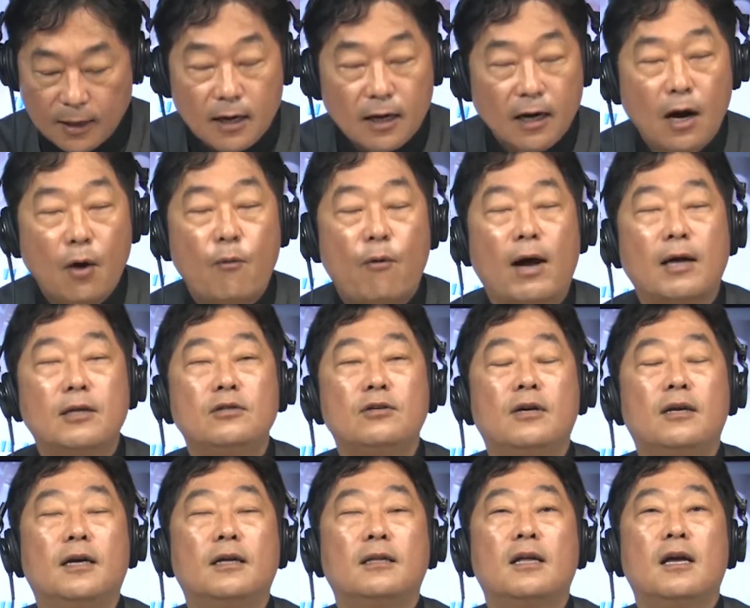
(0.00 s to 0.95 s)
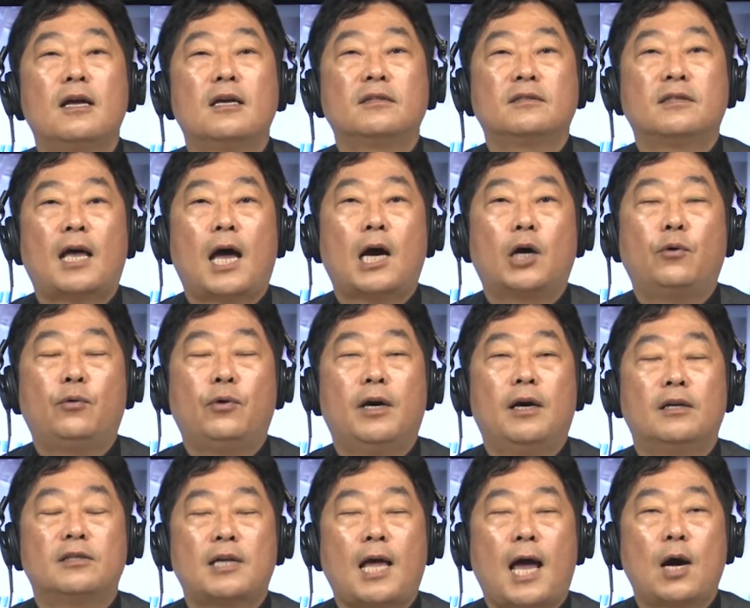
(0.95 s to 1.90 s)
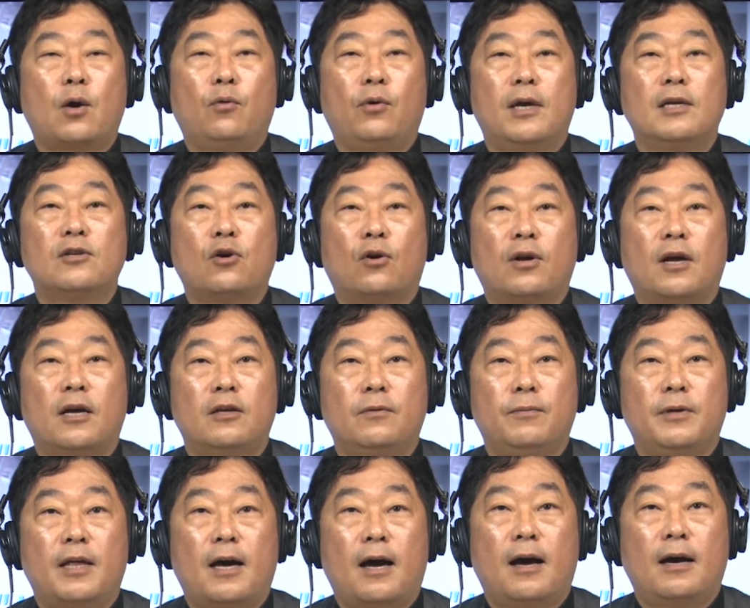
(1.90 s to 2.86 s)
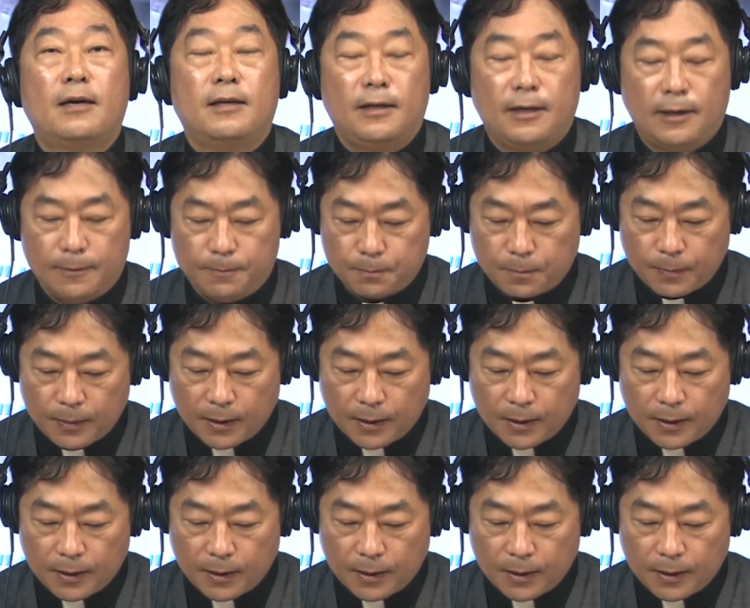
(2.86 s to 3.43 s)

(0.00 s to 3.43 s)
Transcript: 그러니까 완전한 사고의 사고의 전환입니다. 예.